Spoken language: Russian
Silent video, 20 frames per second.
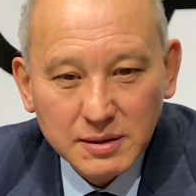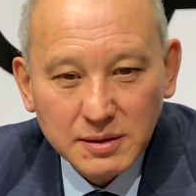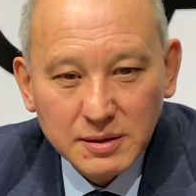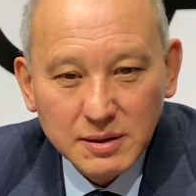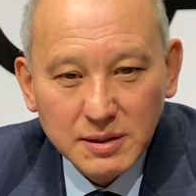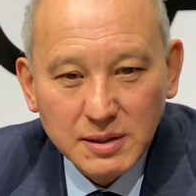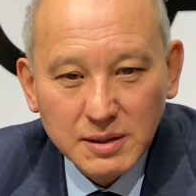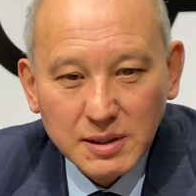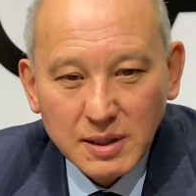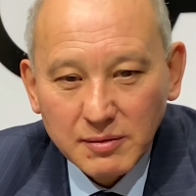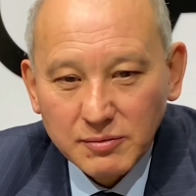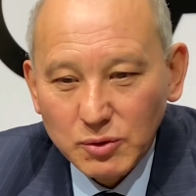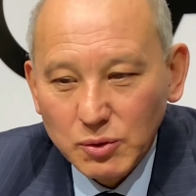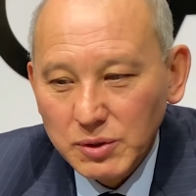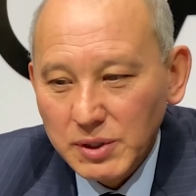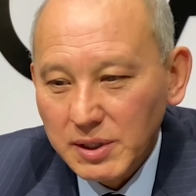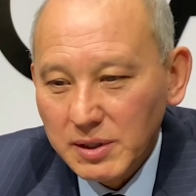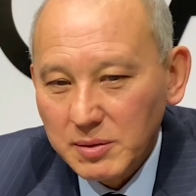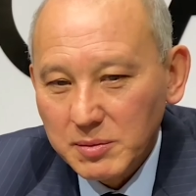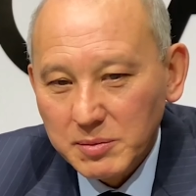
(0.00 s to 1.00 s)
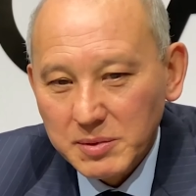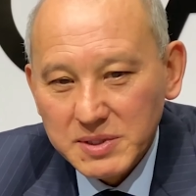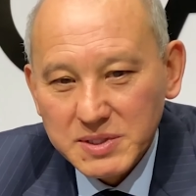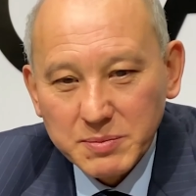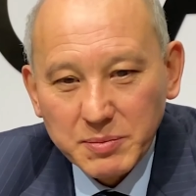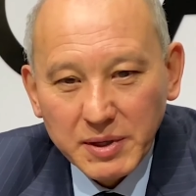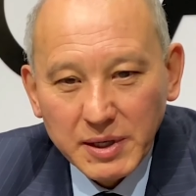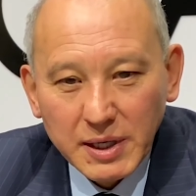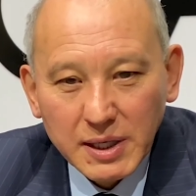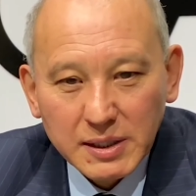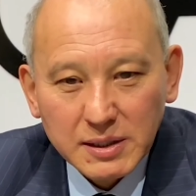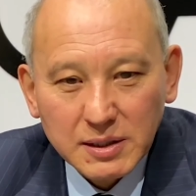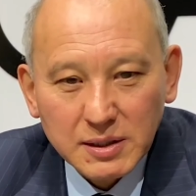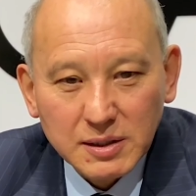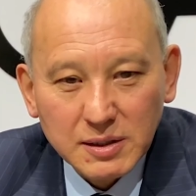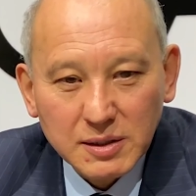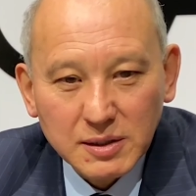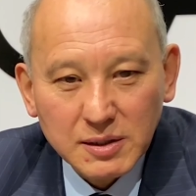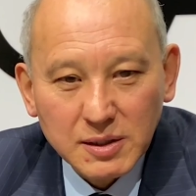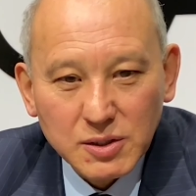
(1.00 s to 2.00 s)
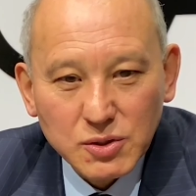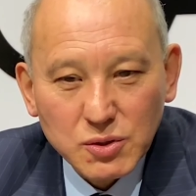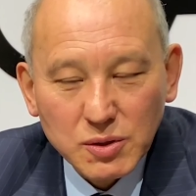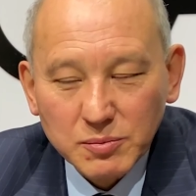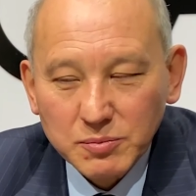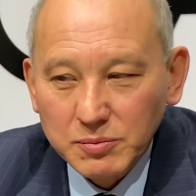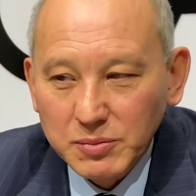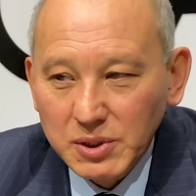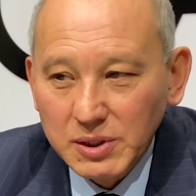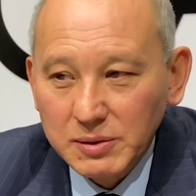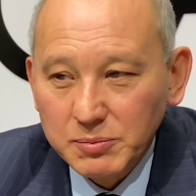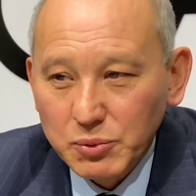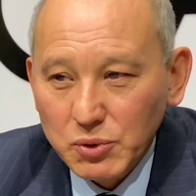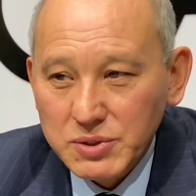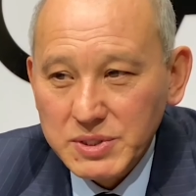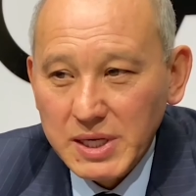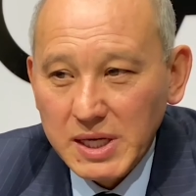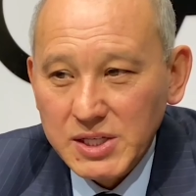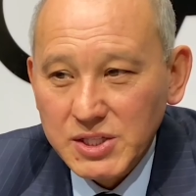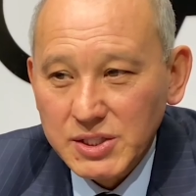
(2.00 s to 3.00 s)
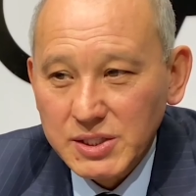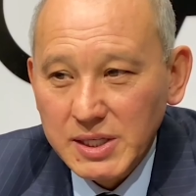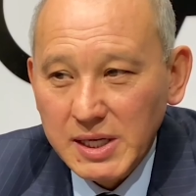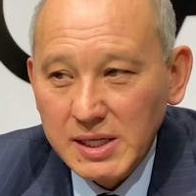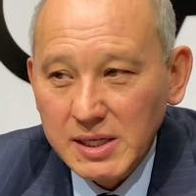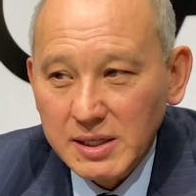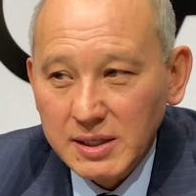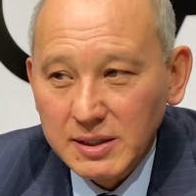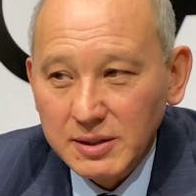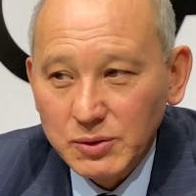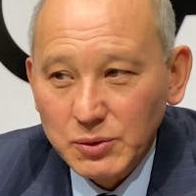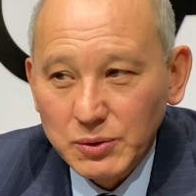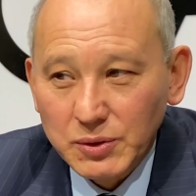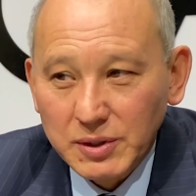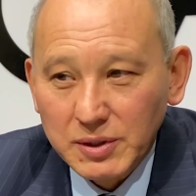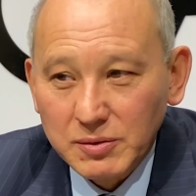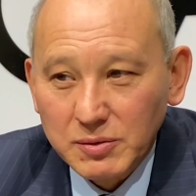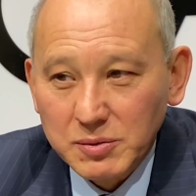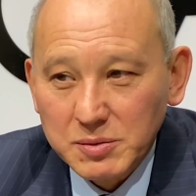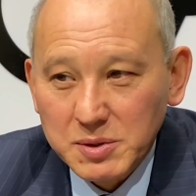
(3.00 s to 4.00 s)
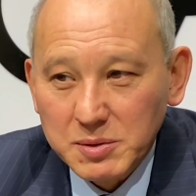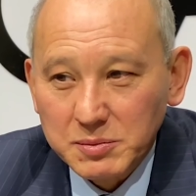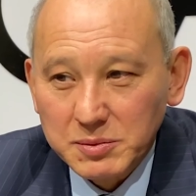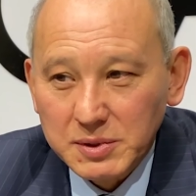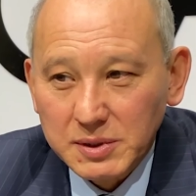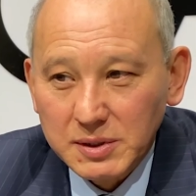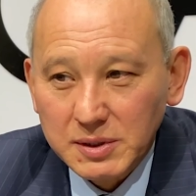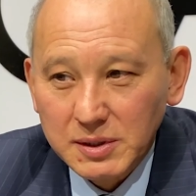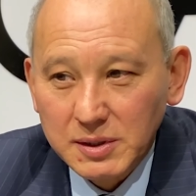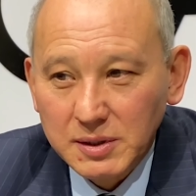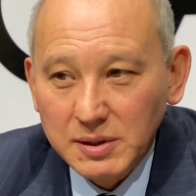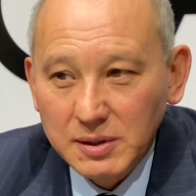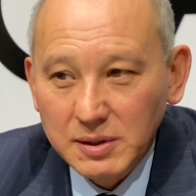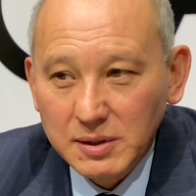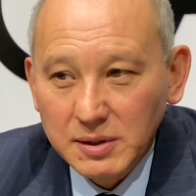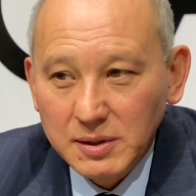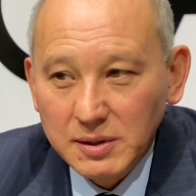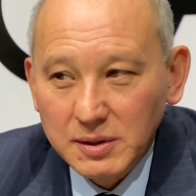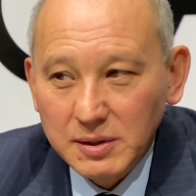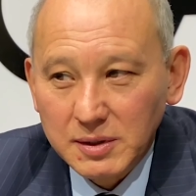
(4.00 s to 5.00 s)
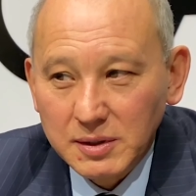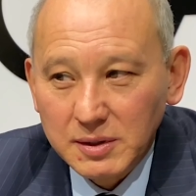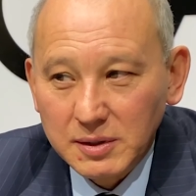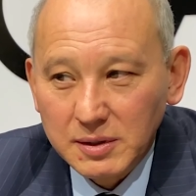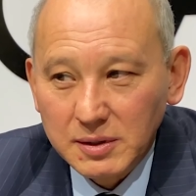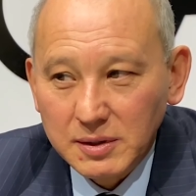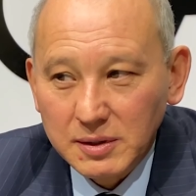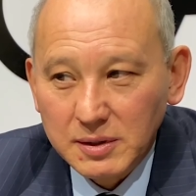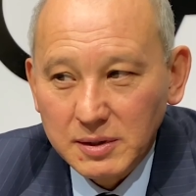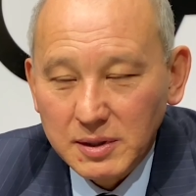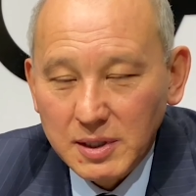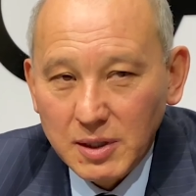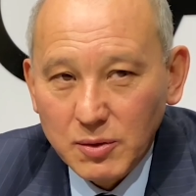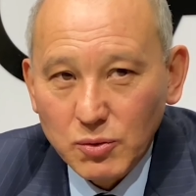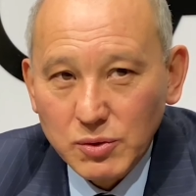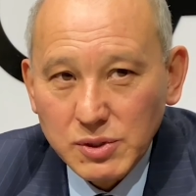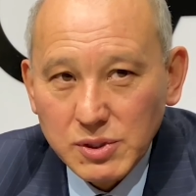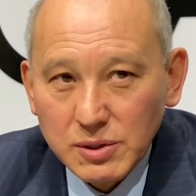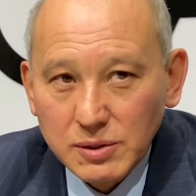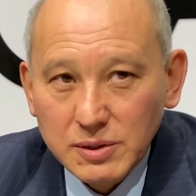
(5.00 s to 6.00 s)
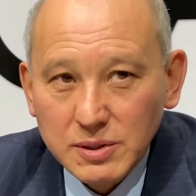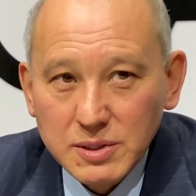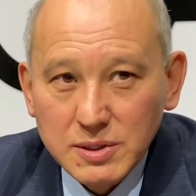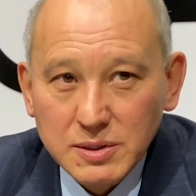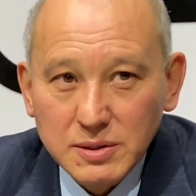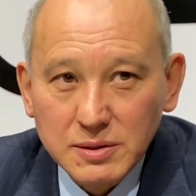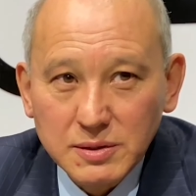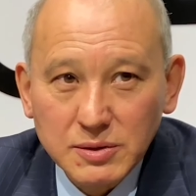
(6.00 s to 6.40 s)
Ни на внутреннем распорядке, ни на чем. Было просто ожидание, которое, в общем-то, э, окончилось